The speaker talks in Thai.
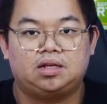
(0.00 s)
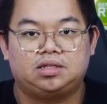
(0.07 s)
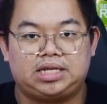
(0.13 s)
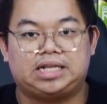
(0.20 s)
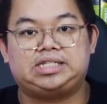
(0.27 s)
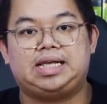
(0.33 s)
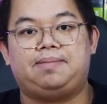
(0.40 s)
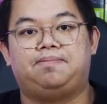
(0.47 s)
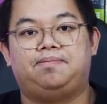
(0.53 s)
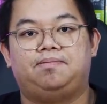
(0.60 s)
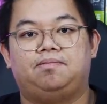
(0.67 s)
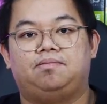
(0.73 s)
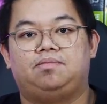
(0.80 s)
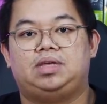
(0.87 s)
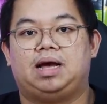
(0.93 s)
Gen 10
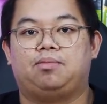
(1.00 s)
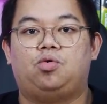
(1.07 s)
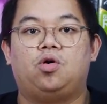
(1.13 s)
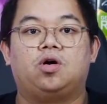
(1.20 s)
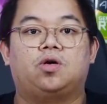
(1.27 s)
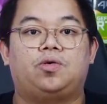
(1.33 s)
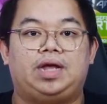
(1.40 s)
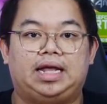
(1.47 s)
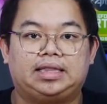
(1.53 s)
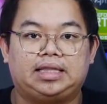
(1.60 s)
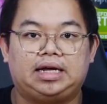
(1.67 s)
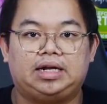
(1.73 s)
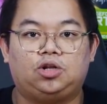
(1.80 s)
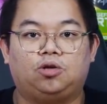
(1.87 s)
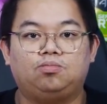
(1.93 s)
อย่างพวก
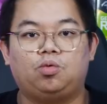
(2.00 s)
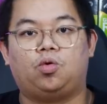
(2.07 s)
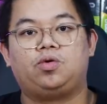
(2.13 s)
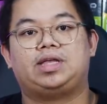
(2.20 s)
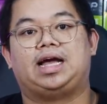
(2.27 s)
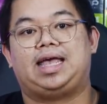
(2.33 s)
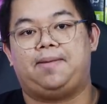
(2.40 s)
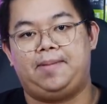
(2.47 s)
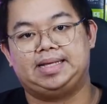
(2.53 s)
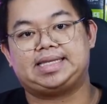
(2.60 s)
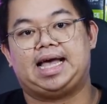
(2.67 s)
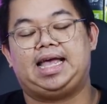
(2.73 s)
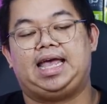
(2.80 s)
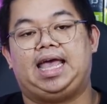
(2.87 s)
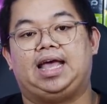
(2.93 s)
Creator Notebook อย่าง
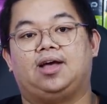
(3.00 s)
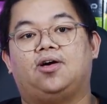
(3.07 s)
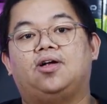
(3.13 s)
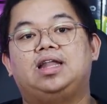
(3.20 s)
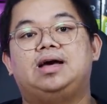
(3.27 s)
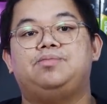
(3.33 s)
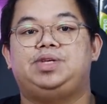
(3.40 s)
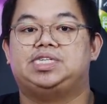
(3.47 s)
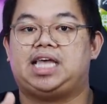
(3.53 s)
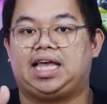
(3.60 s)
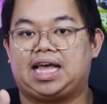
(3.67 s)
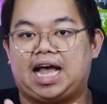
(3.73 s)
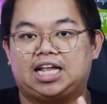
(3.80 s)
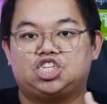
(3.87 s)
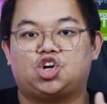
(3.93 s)
MSI เอง ก็เริ่มมีสาย
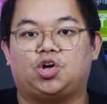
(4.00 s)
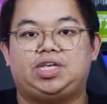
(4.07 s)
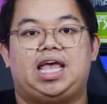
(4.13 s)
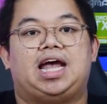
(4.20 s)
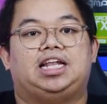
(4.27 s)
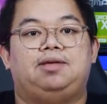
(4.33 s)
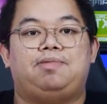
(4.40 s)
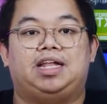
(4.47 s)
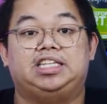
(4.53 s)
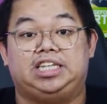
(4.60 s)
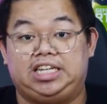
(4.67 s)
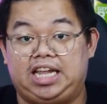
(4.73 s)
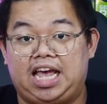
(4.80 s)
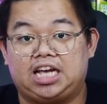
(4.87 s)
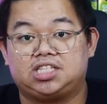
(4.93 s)
การ์ดจอแยกที่เป็น
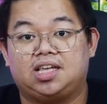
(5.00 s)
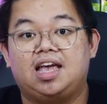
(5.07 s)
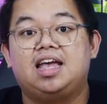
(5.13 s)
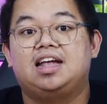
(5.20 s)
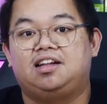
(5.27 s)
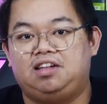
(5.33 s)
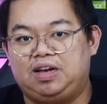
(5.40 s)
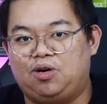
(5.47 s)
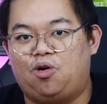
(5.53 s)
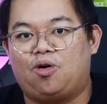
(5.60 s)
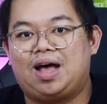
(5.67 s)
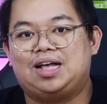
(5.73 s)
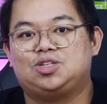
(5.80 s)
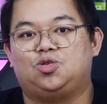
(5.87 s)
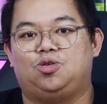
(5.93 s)
GTX
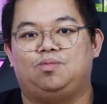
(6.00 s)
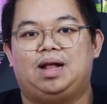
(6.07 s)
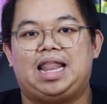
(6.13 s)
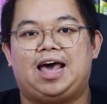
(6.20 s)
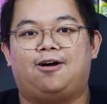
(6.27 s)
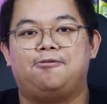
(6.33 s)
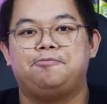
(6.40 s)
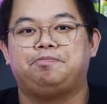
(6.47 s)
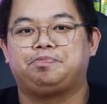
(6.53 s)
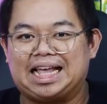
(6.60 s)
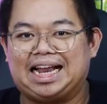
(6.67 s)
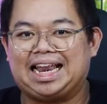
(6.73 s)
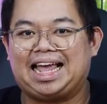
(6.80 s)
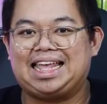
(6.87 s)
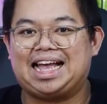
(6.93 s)
1650 มาแล้ว
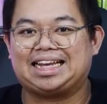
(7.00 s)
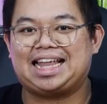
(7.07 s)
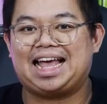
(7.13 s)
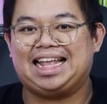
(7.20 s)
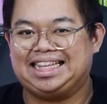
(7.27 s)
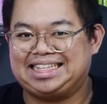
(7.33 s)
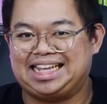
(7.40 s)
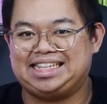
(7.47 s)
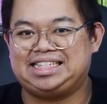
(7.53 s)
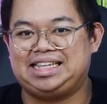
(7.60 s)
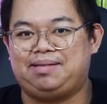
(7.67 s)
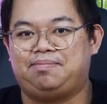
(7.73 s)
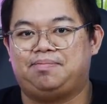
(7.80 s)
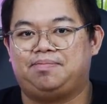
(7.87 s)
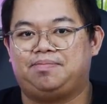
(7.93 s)
ใครอยากได้ Gen
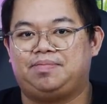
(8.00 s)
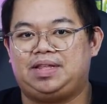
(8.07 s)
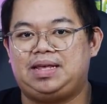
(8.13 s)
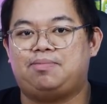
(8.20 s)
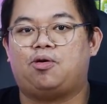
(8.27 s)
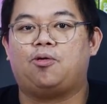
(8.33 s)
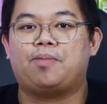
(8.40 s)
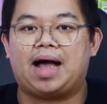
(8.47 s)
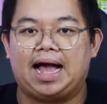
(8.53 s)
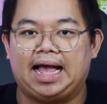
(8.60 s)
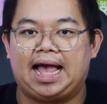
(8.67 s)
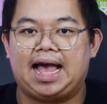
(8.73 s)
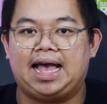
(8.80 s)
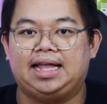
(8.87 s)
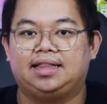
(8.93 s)
10 ที่พกพา
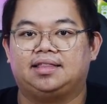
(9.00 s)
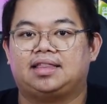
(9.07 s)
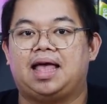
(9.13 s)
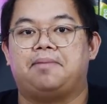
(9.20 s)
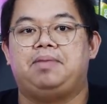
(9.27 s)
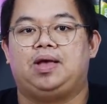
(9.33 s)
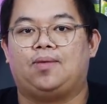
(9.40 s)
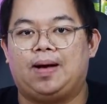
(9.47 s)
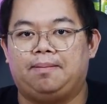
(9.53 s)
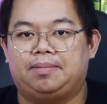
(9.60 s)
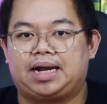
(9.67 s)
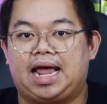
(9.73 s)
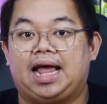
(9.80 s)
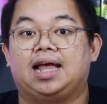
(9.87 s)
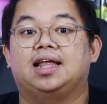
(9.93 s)
ง่าย แต่มีความ
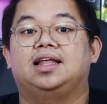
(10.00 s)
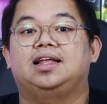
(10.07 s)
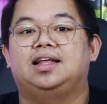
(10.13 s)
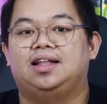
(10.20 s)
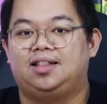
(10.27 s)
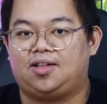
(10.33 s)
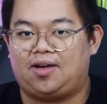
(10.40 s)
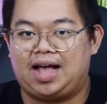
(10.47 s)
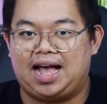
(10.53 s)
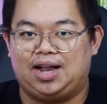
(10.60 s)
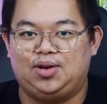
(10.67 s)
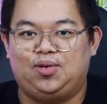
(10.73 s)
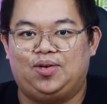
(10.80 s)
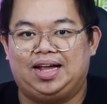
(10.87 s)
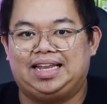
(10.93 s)
แรงลองหา
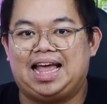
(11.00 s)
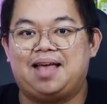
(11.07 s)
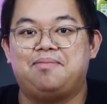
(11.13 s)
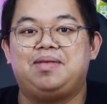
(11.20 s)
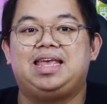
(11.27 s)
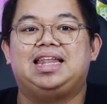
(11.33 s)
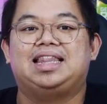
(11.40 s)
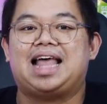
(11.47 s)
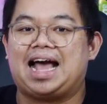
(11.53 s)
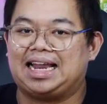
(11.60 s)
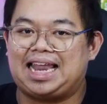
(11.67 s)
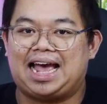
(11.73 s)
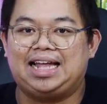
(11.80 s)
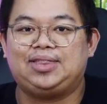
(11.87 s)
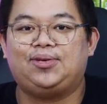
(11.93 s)
ดูกันได้ มีหลาก
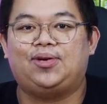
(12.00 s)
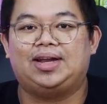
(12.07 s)
หลายตั